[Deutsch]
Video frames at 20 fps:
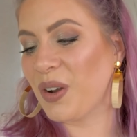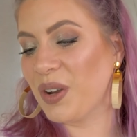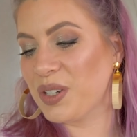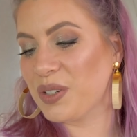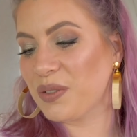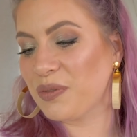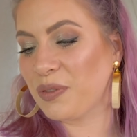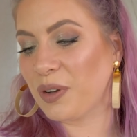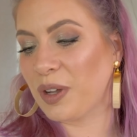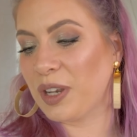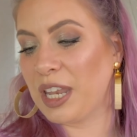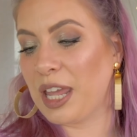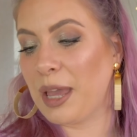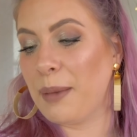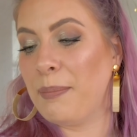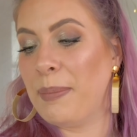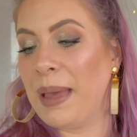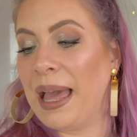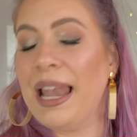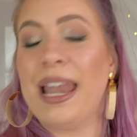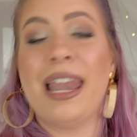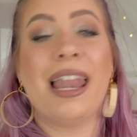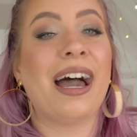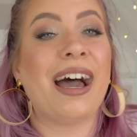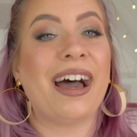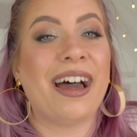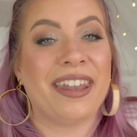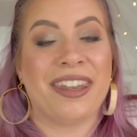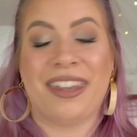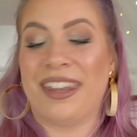heute von
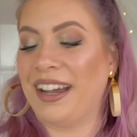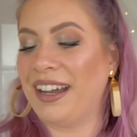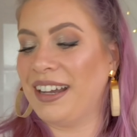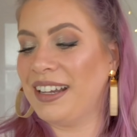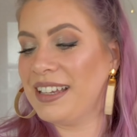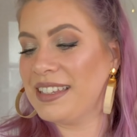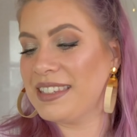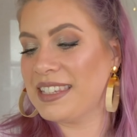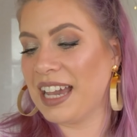Bella Anna.